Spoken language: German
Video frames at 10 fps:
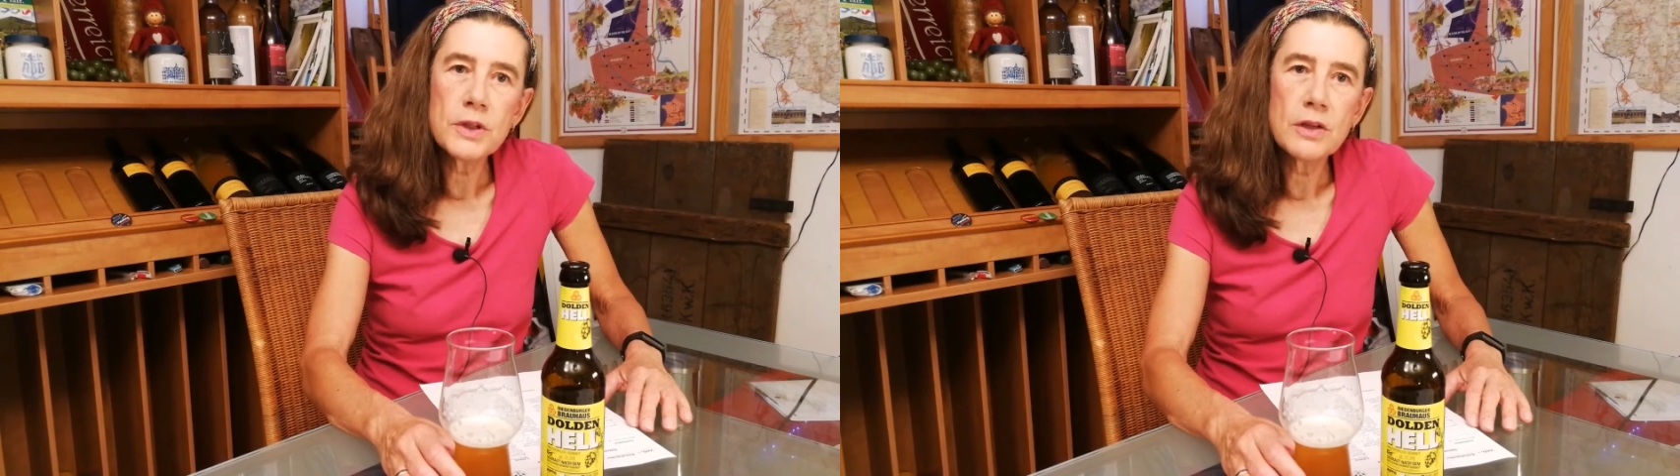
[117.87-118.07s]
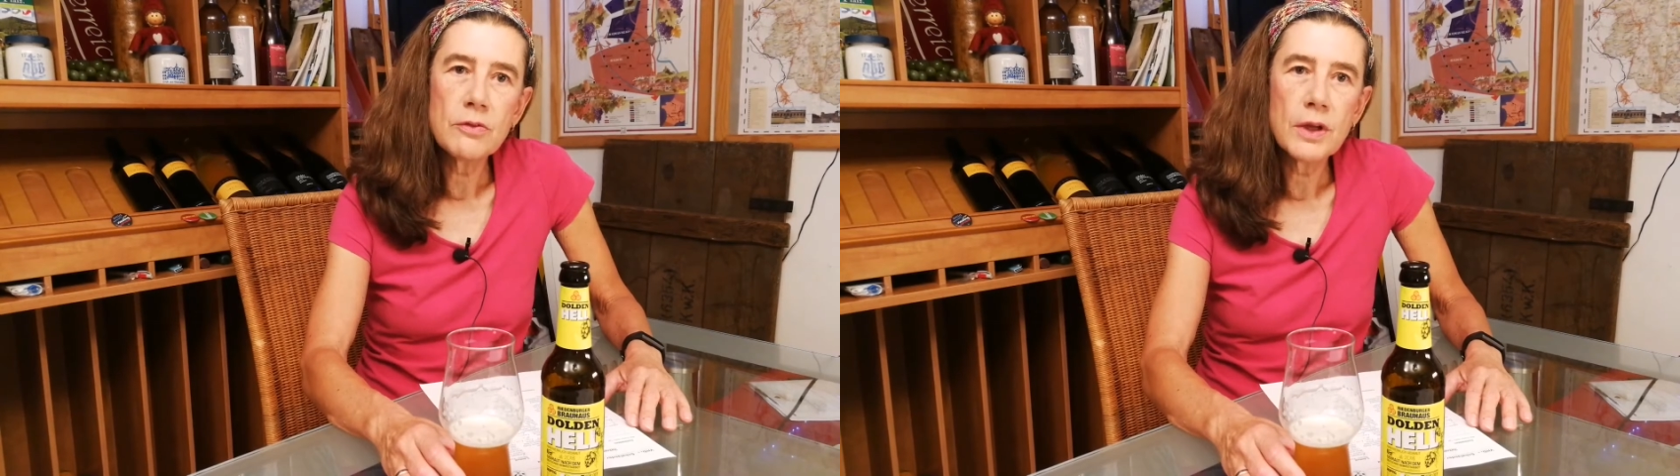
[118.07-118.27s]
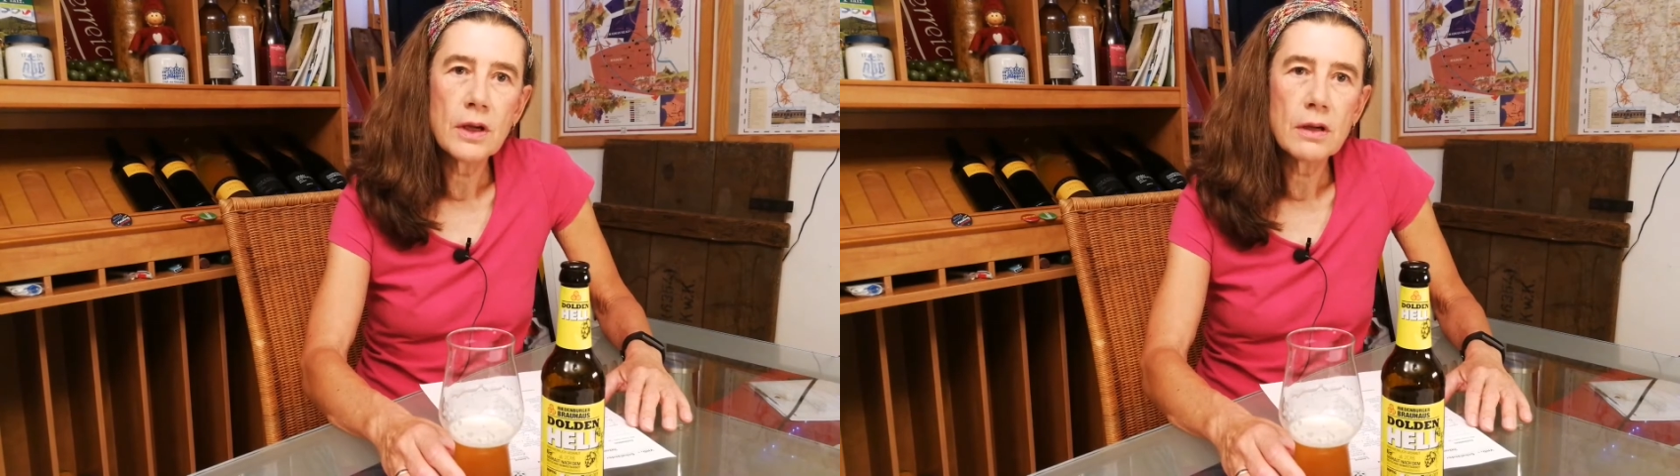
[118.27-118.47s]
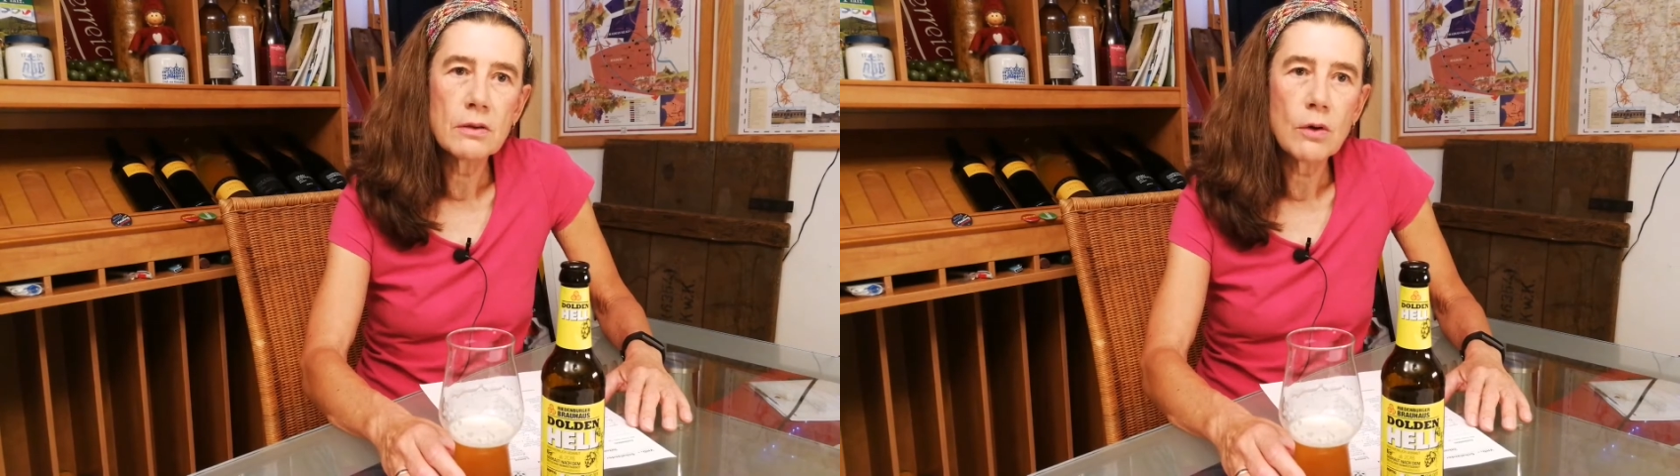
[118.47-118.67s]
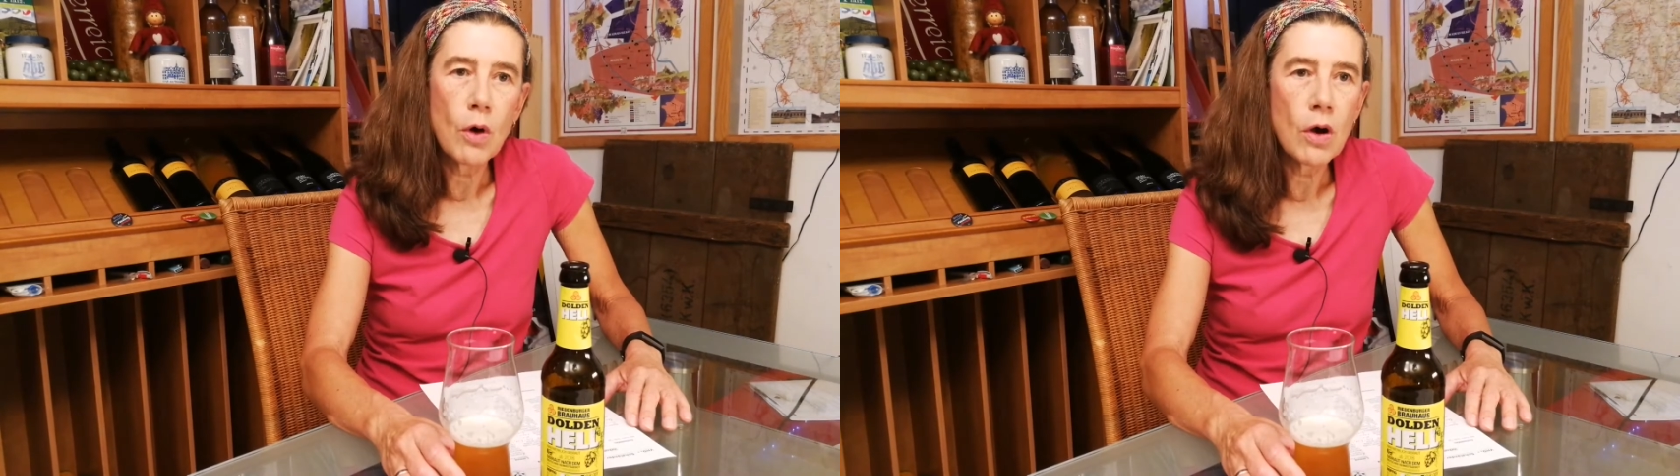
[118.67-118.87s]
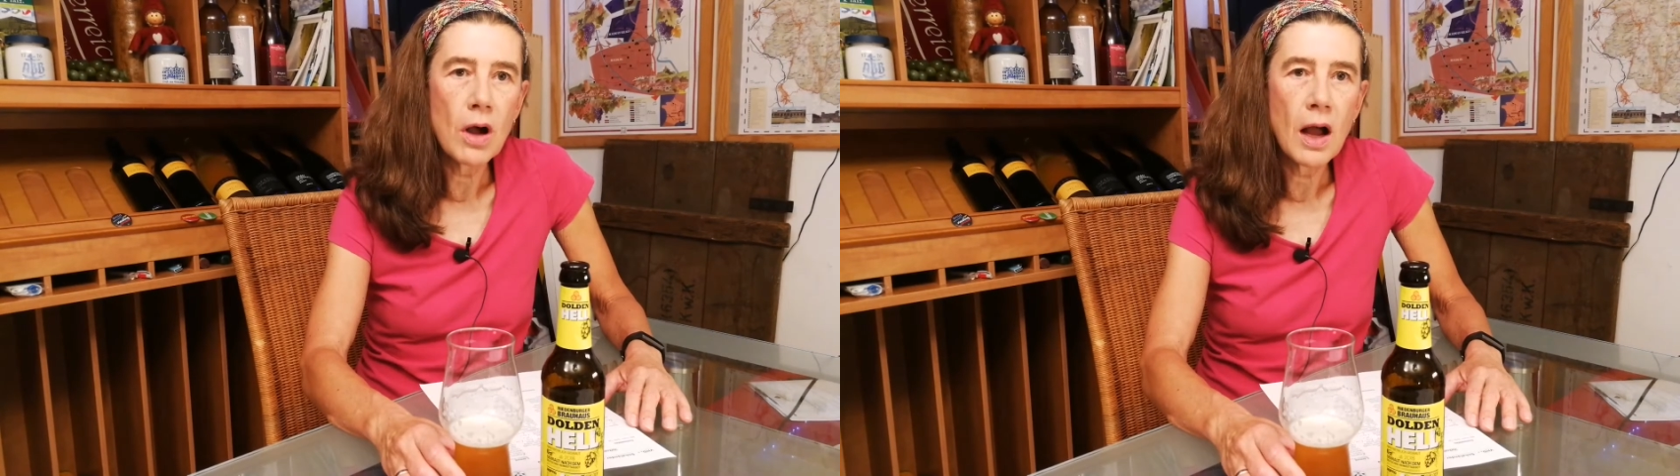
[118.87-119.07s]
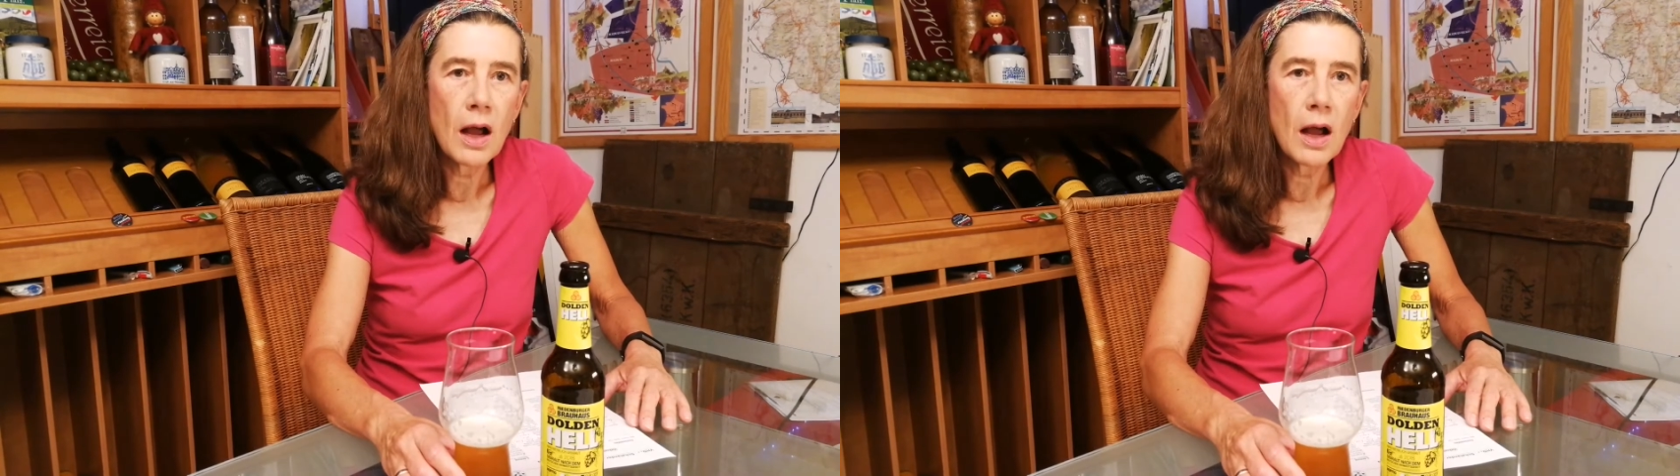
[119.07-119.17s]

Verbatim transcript: die wir gerochen